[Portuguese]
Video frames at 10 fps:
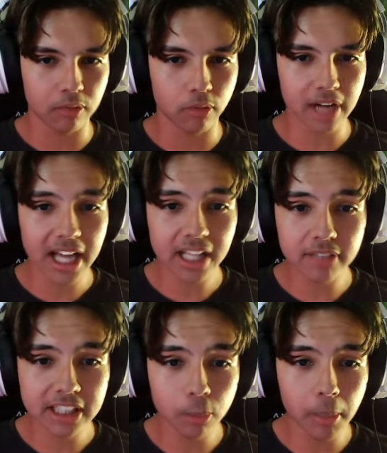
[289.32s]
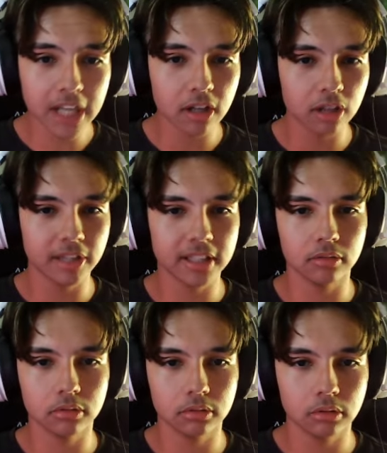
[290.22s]
Vou ficar... Ah, ela vai entrar no banheiro. Não vai, não.
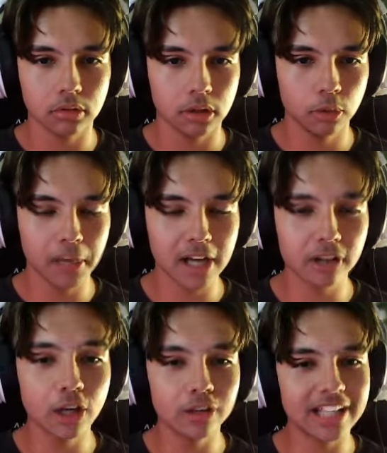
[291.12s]
No banheiro não, né?